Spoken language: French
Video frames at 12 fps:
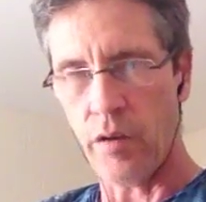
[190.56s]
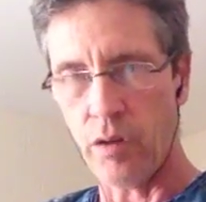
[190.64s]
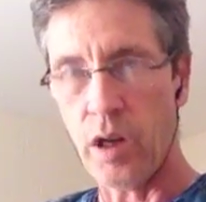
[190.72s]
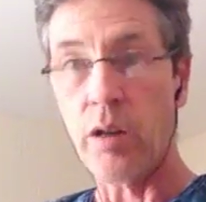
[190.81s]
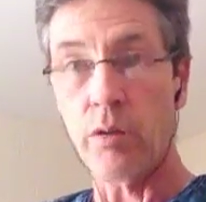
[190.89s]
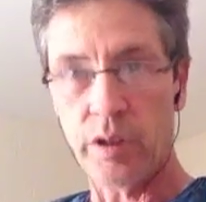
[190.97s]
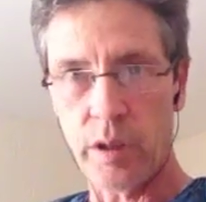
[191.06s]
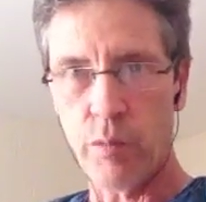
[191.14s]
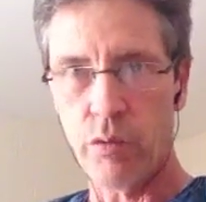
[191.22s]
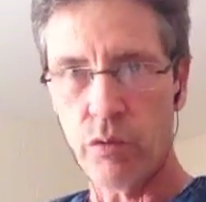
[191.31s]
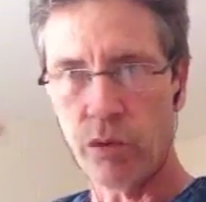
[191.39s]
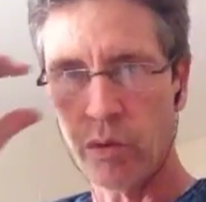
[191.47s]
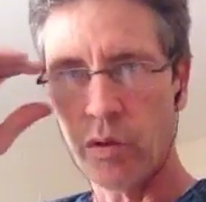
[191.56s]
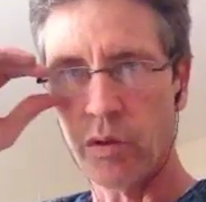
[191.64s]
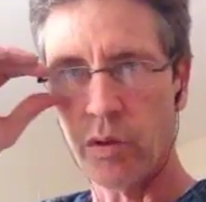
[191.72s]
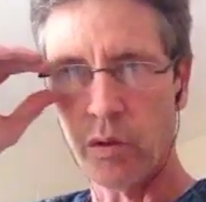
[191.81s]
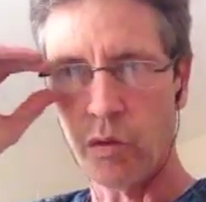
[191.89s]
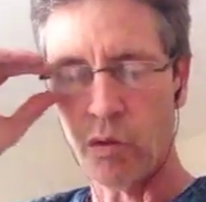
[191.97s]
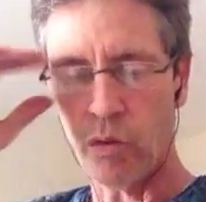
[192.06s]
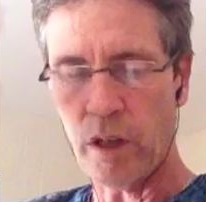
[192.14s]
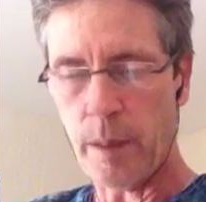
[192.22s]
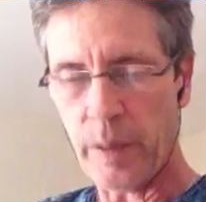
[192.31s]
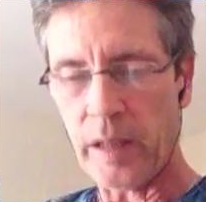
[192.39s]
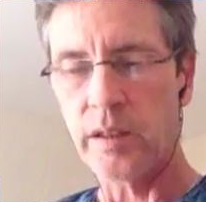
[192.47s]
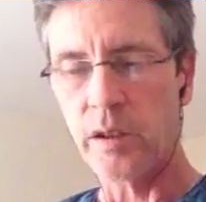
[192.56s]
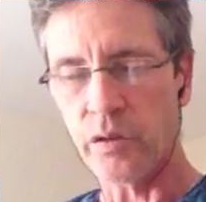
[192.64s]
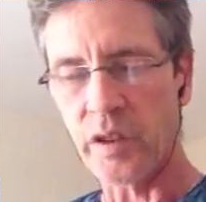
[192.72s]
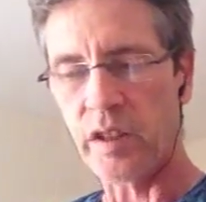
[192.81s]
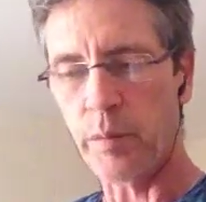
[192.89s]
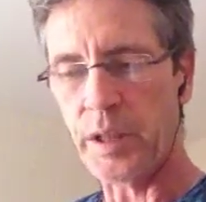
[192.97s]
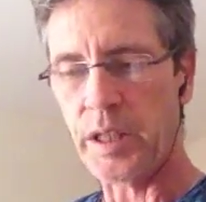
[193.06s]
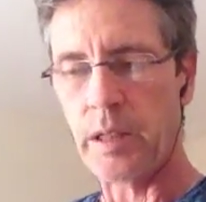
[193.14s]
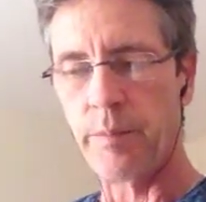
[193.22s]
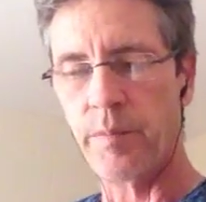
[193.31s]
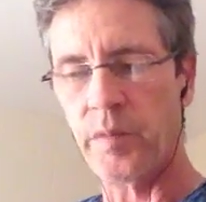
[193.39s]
Voilà le début donc de la partie qu'on va expliquer.